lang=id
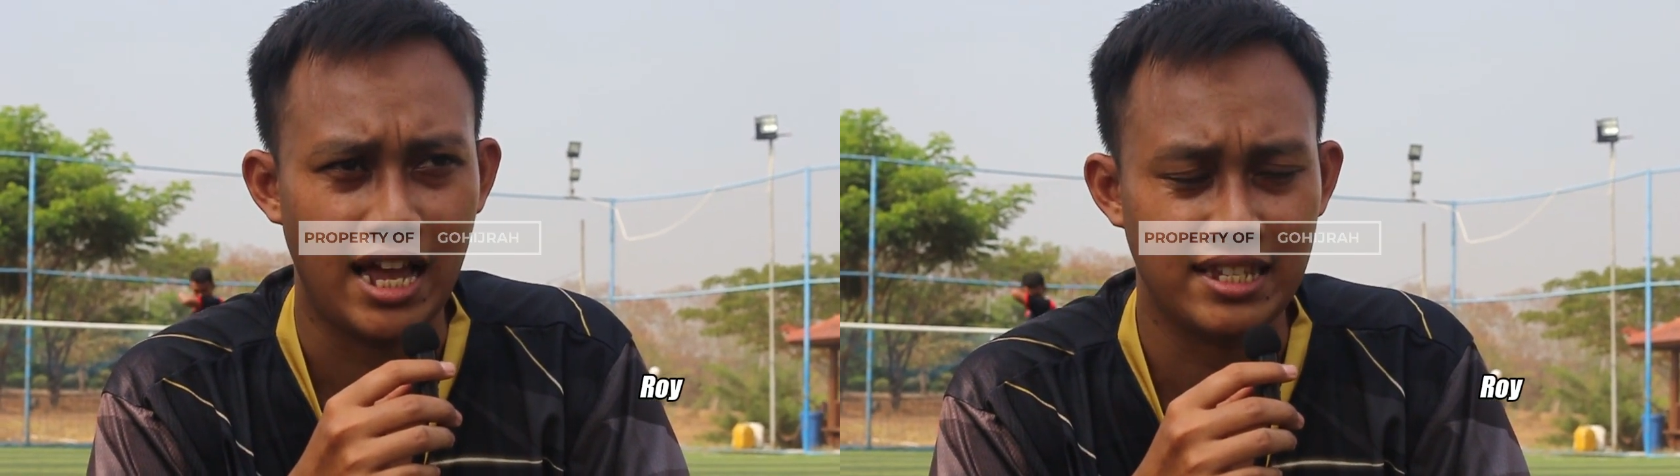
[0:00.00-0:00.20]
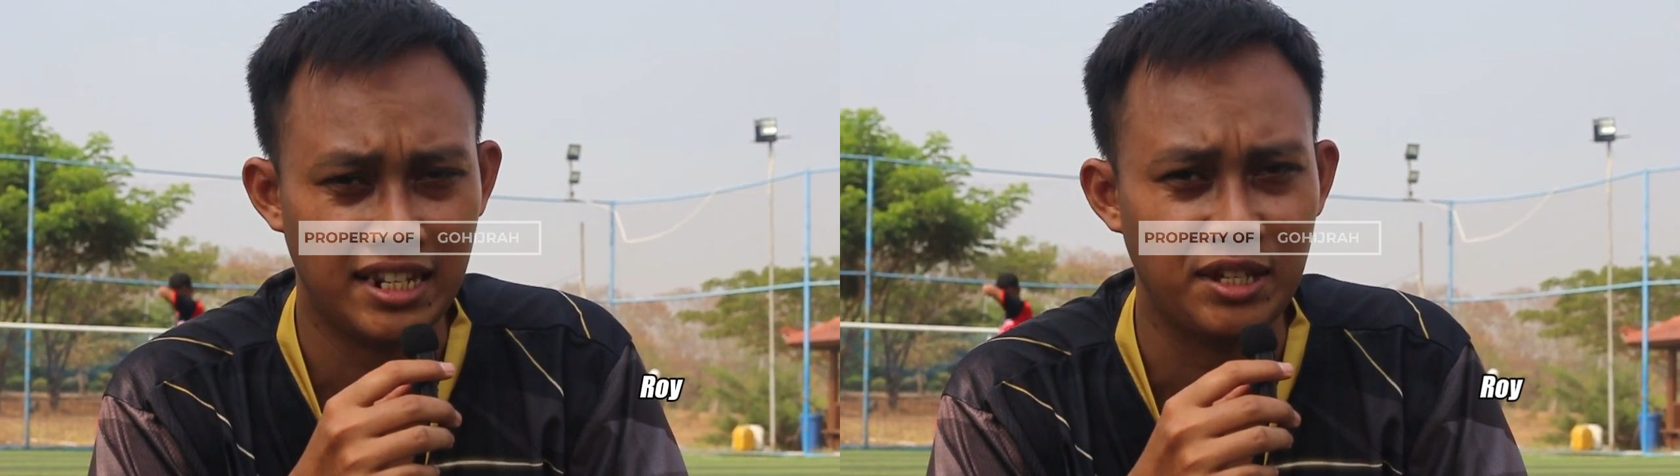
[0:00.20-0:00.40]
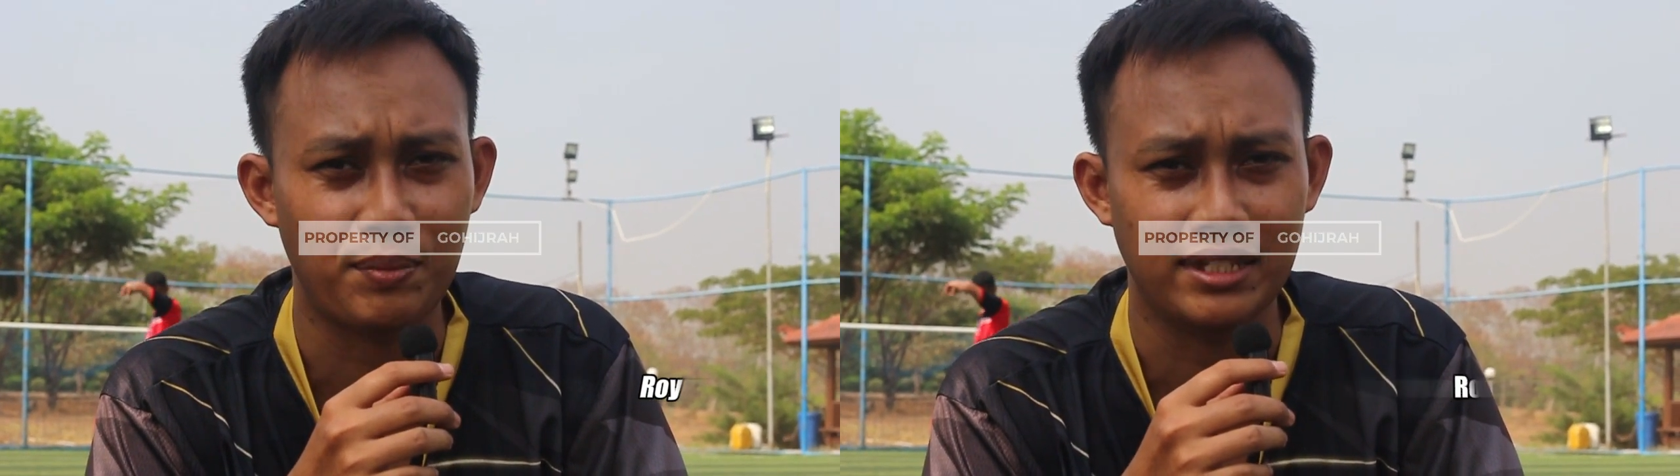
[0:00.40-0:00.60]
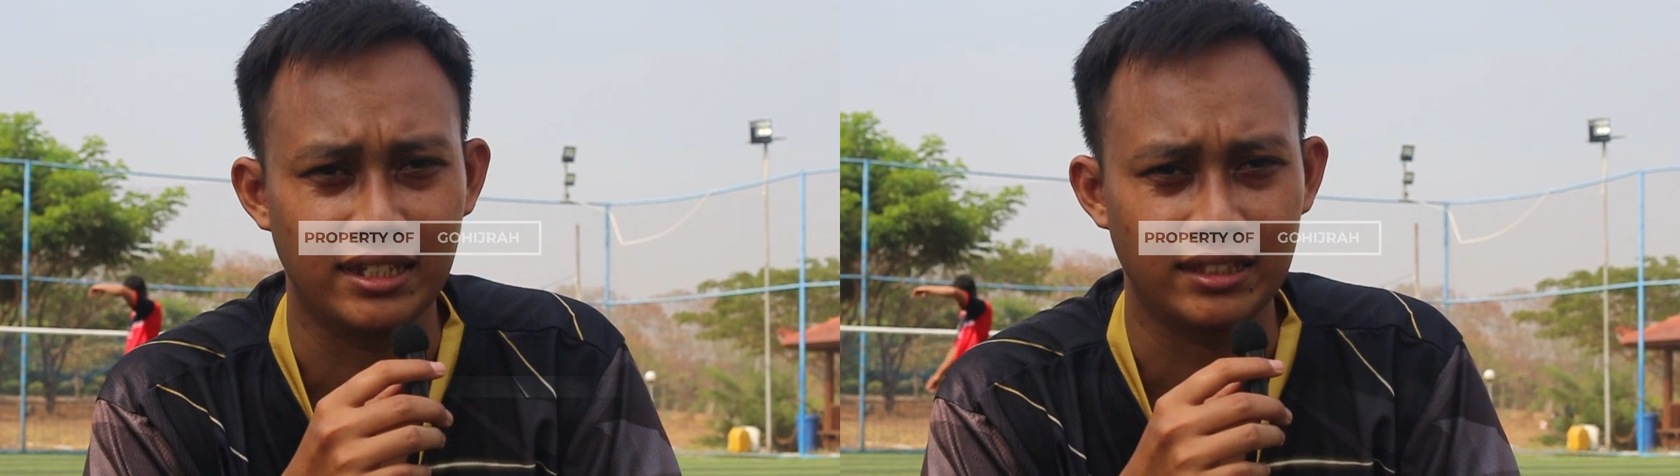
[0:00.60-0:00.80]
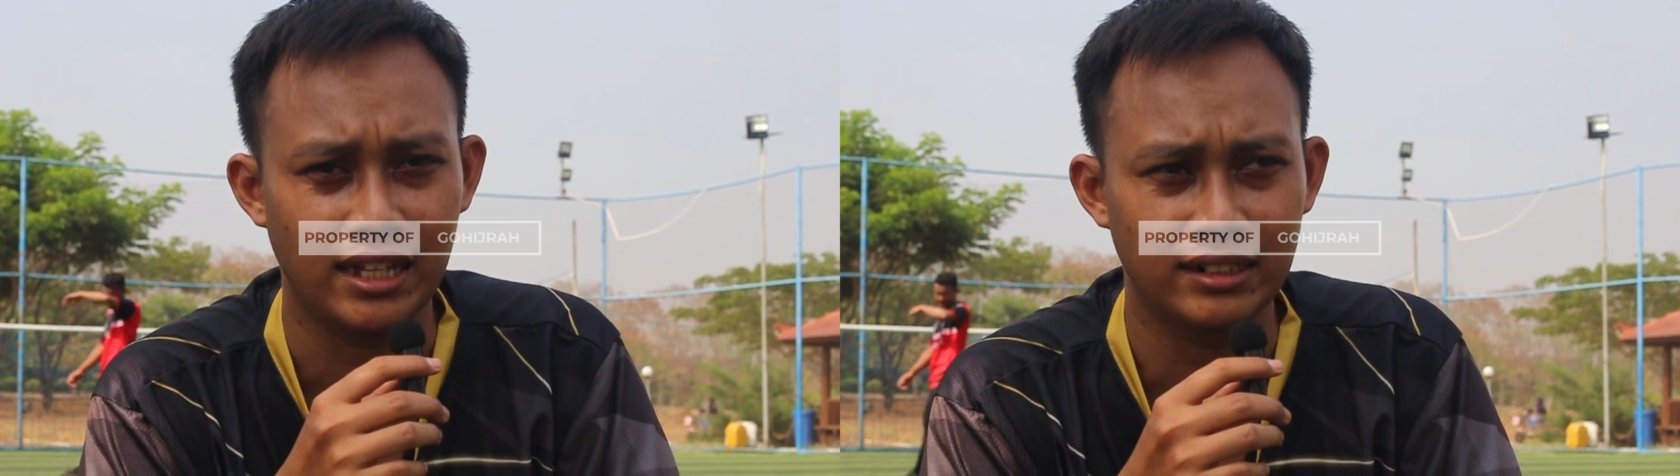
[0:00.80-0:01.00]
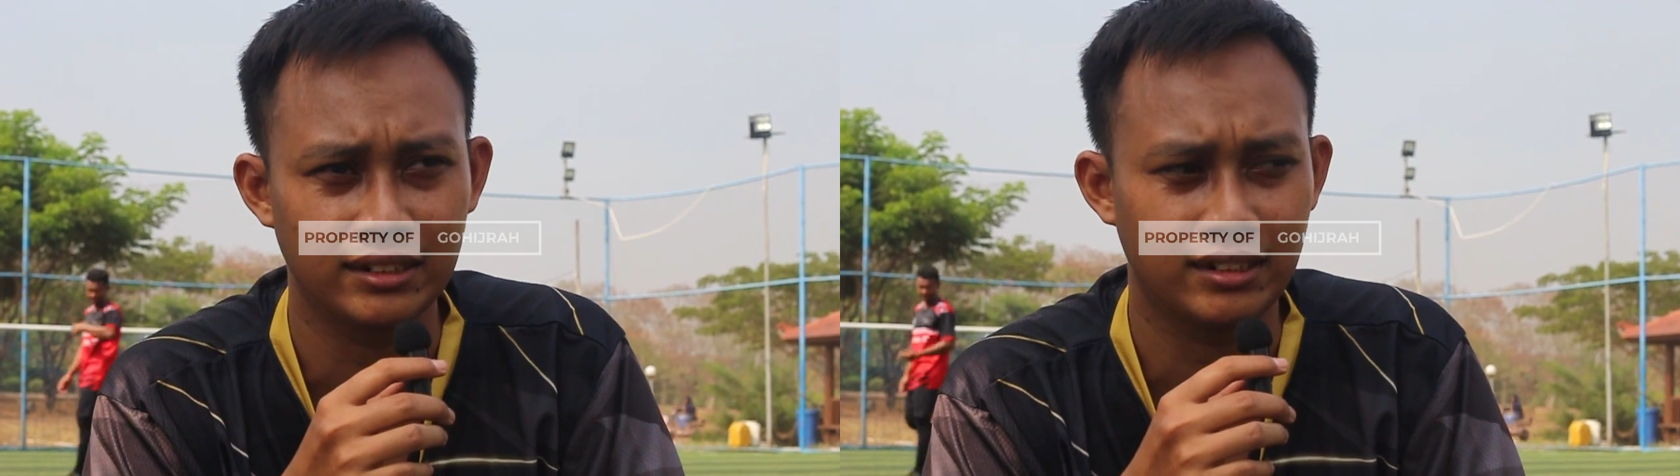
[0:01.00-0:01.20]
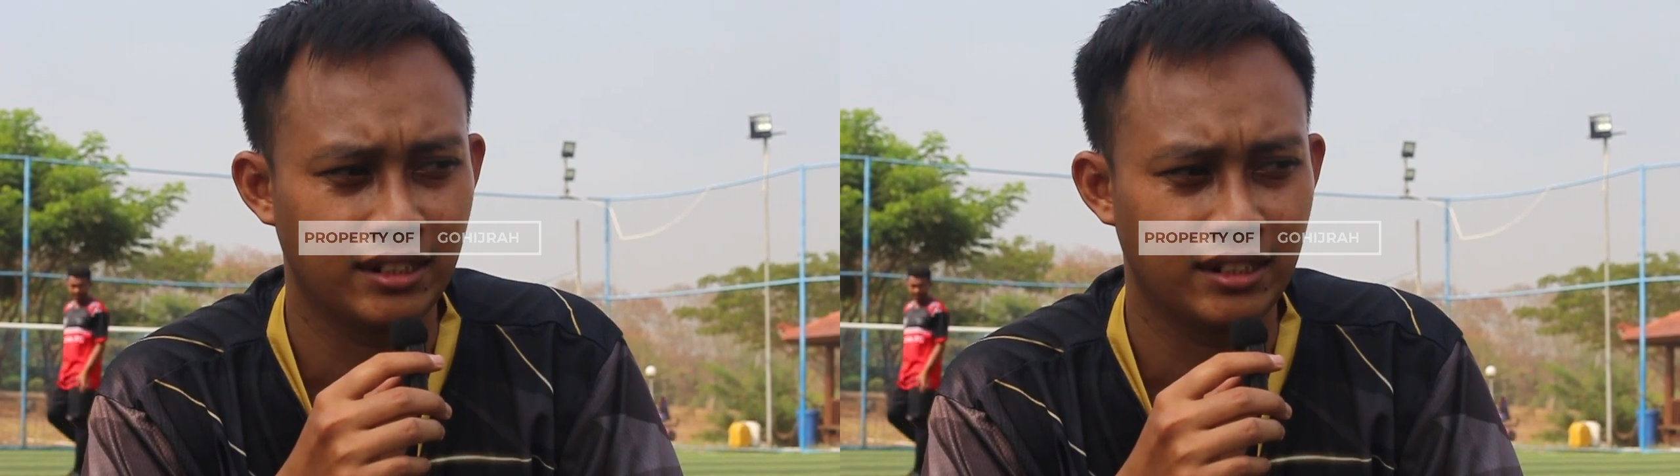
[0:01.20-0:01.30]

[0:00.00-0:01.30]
asli Pacitan